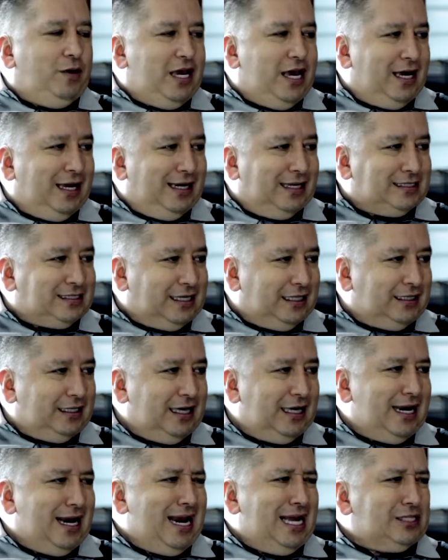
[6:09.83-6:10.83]
bienes que
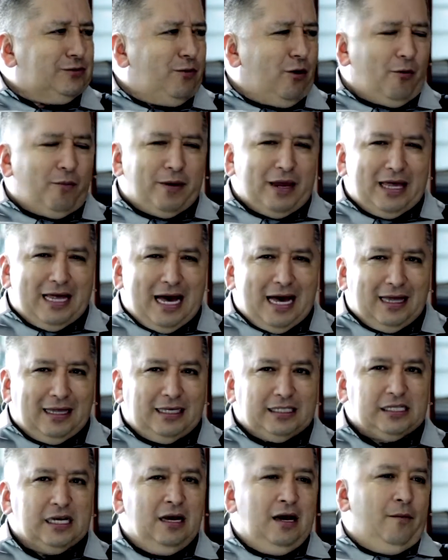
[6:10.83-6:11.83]
tienen, las
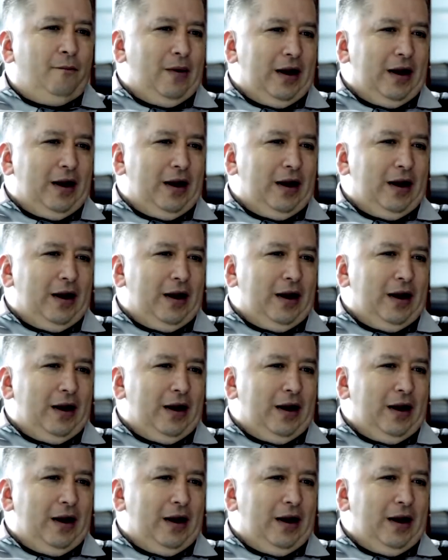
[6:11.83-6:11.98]
propiedades,